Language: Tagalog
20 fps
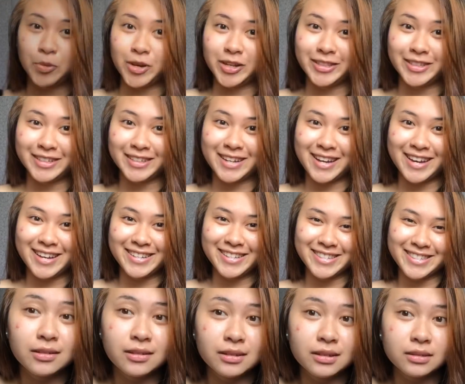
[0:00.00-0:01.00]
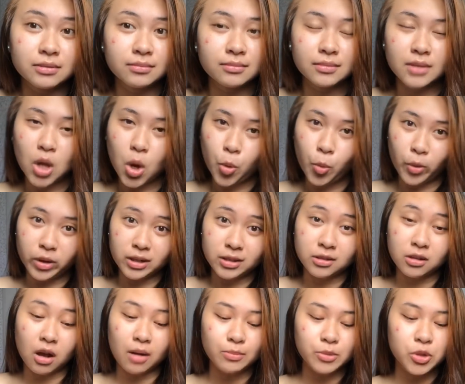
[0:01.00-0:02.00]
product, guys. When it
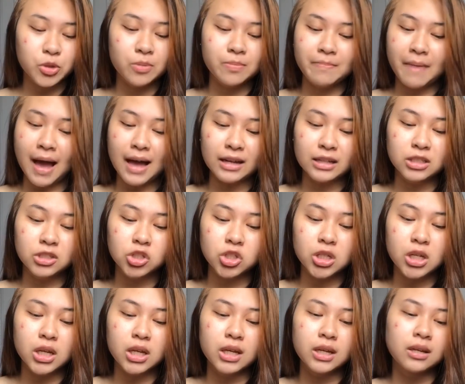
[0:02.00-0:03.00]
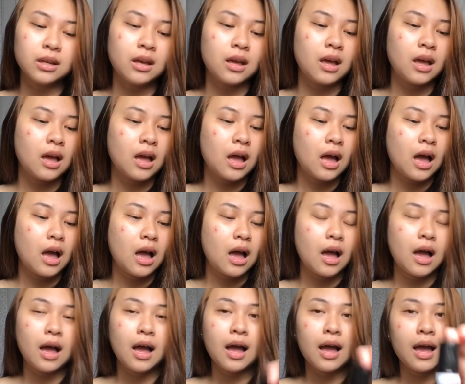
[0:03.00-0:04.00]
comes to packaging,
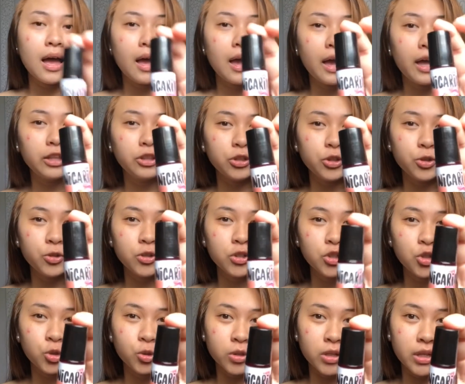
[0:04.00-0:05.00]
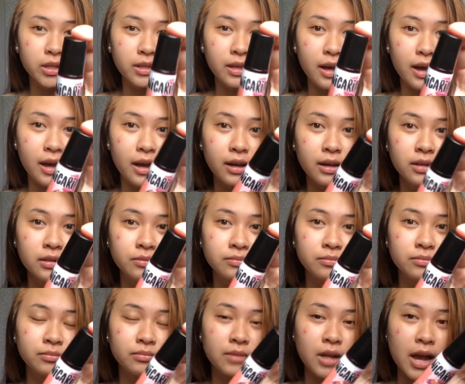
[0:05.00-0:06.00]
ito yung itsura niya.
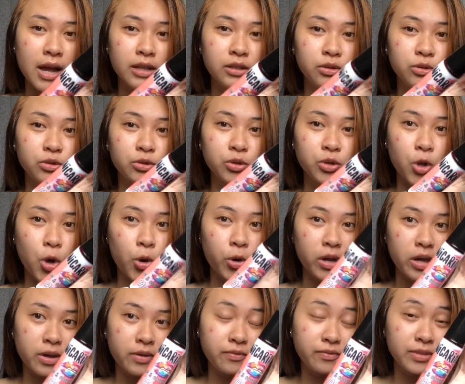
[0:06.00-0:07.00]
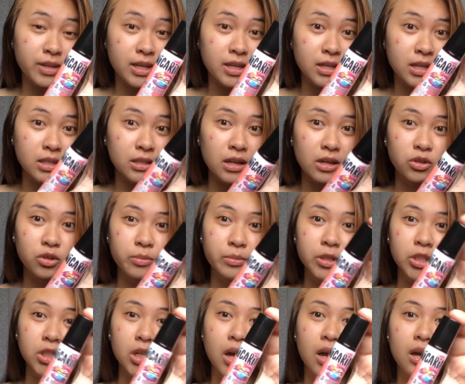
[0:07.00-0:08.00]
I don't know if nakikita nyo
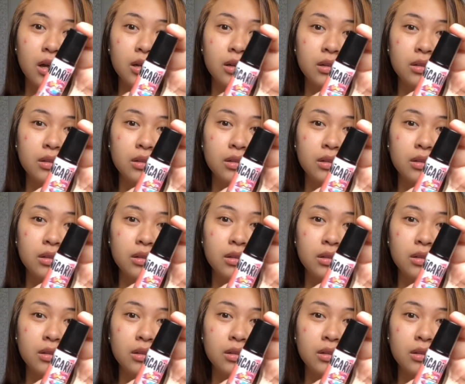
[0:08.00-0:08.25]
ba siya.